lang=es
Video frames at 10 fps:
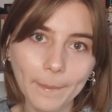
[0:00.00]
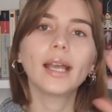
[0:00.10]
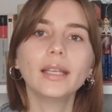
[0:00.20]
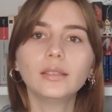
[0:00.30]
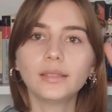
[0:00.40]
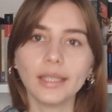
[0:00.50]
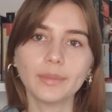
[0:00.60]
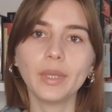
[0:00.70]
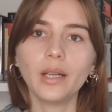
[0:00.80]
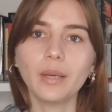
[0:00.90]
Hay tres
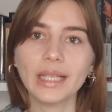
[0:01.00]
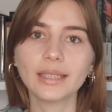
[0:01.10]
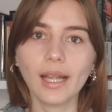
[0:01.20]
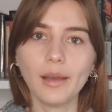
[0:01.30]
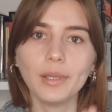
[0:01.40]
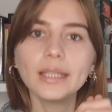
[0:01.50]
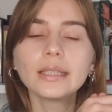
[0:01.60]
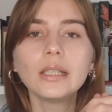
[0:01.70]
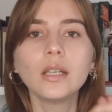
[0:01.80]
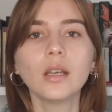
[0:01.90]
palabras
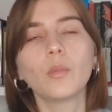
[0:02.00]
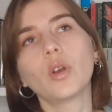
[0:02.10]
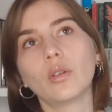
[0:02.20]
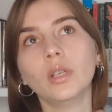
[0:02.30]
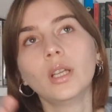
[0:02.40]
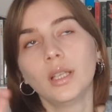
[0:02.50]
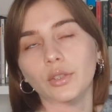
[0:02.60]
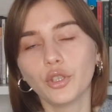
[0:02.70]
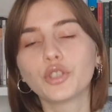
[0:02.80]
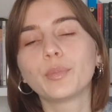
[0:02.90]
claves, bueno,
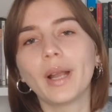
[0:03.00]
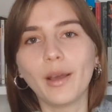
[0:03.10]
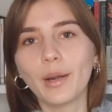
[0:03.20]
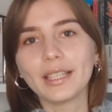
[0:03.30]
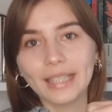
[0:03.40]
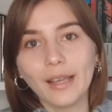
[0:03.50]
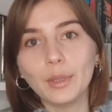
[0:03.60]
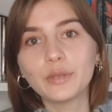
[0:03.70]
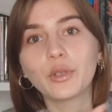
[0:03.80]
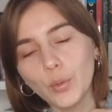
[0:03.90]
dos palabras
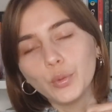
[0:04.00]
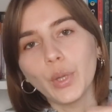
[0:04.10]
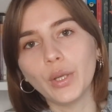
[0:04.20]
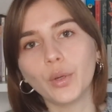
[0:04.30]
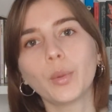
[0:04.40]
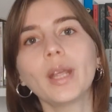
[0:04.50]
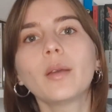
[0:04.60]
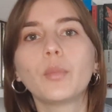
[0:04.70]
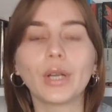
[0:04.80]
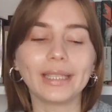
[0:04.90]
claves junto al doble,
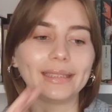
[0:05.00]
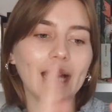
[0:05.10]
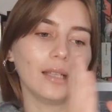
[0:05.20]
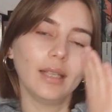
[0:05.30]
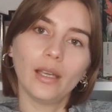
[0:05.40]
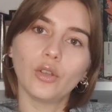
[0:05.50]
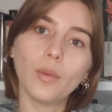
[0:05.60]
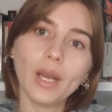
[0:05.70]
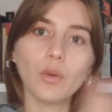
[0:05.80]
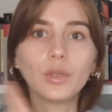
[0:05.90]
porque está el
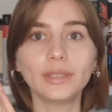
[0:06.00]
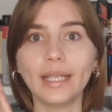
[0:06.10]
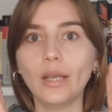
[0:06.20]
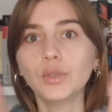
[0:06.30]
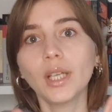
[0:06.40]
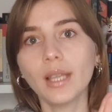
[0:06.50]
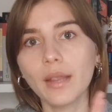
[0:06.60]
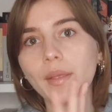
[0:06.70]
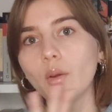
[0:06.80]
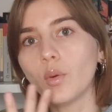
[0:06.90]
doble, luego está la otra edad
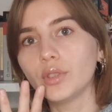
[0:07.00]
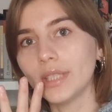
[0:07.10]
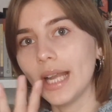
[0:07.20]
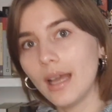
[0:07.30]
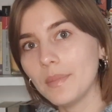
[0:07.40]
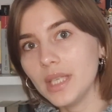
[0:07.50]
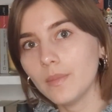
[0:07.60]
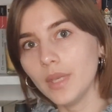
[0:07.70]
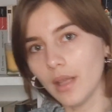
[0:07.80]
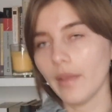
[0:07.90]
y luego está la
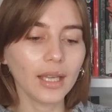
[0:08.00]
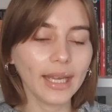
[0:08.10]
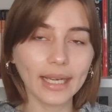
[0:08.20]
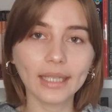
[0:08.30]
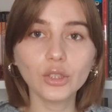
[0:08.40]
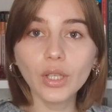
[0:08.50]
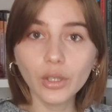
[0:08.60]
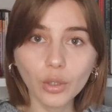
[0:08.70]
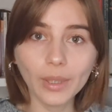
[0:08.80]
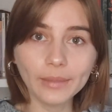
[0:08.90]
mismidad. En el caso del
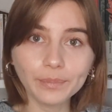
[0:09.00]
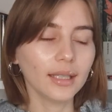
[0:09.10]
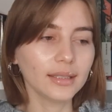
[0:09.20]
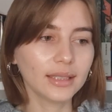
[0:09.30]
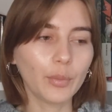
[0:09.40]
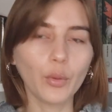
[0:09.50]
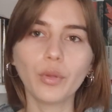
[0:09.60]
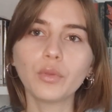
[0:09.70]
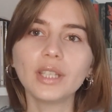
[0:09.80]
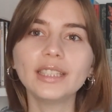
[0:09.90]
doble, se
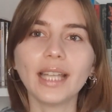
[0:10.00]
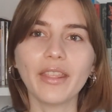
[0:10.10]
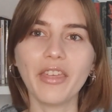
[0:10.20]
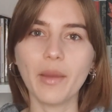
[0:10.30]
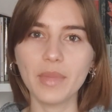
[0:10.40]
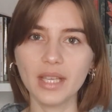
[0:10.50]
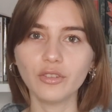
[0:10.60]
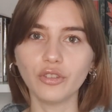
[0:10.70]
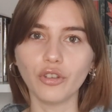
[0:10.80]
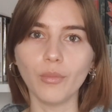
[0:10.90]
produce un
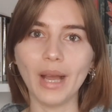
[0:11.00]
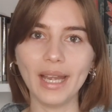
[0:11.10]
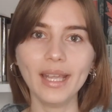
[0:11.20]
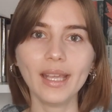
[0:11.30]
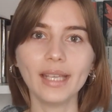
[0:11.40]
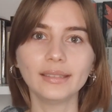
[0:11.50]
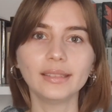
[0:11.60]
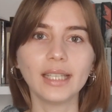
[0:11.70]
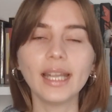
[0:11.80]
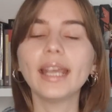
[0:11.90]
distanciamiento, ¿vale?
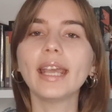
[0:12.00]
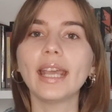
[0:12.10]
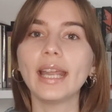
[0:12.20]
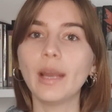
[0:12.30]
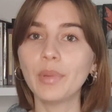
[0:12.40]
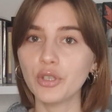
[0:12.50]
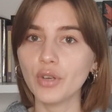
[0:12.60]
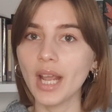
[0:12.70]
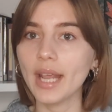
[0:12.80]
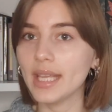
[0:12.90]
Entre eh, la
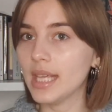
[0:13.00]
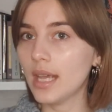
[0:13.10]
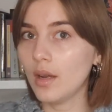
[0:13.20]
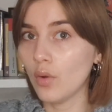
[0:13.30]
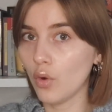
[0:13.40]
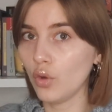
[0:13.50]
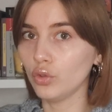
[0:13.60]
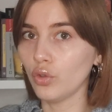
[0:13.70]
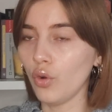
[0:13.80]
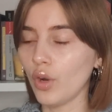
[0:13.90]
persona y el
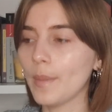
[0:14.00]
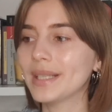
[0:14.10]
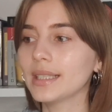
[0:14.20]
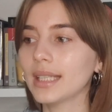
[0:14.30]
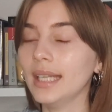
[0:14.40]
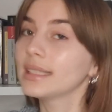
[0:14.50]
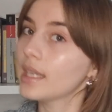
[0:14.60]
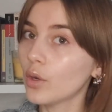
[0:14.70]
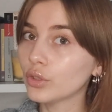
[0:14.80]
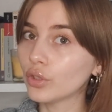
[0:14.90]
otro. Lo que pasa es que
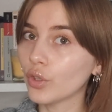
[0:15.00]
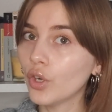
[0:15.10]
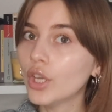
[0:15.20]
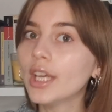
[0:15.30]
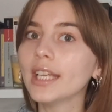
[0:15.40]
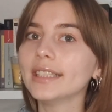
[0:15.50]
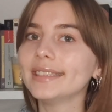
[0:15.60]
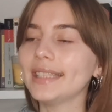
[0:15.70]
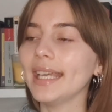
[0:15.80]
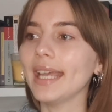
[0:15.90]
ese otro
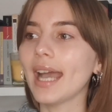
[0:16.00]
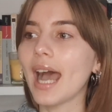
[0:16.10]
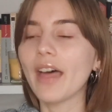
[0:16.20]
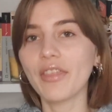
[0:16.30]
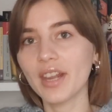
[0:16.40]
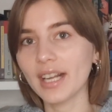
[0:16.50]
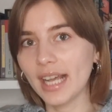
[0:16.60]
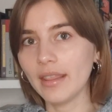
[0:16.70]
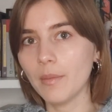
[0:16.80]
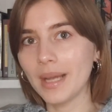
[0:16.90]
se
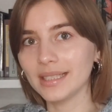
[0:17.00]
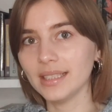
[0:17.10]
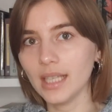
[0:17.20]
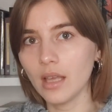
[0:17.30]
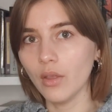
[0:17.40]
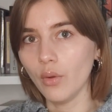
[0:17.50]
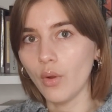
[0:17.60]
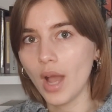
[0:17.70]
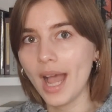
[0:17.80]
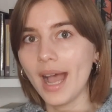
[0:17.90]
acerca demasiado
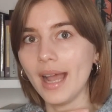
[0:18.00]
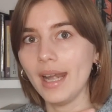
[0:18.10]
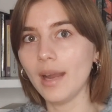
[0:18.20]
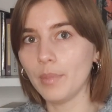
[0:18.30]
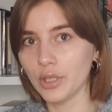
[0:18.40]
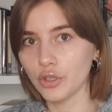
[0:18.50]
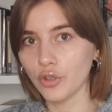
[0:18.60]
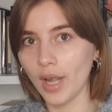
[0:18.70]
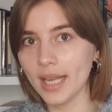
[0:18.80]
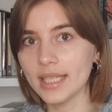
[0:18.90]
a la
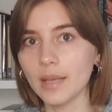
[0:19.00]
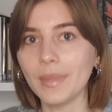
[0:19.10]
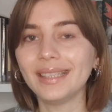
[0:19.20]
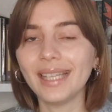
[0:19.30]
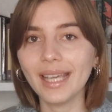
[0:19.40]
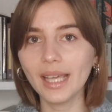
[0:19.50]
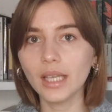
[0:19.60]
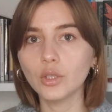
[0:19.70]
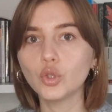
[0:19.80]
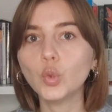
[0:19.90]
persona y se mete
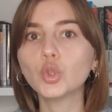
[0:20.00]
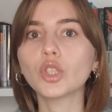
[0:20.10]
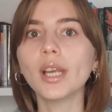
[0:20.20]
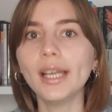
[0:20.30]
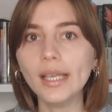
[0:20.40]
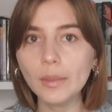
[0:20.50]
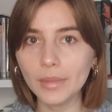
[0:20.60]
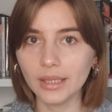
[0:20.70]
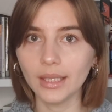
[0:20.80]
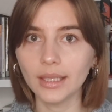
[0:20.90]
en sus
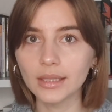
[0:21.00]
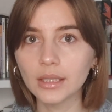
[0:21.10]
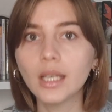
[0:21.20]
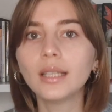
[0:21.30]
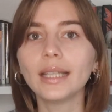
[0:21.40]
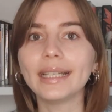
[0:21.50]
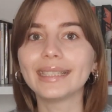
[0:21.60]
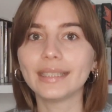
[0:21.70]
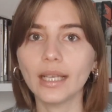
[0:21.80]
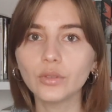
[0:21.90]
límites,
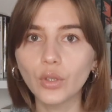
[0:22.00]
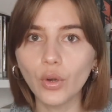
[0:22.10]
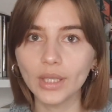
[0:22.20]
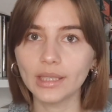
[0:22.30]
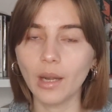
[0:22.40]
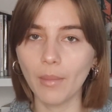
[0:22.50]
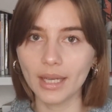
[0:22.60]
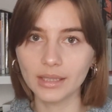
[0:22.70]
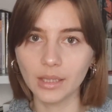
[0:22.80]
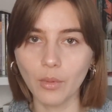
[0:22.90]
tensándolo hasta el
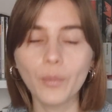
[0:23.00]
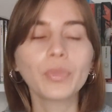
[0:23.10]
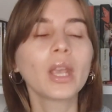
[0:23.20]
máximo.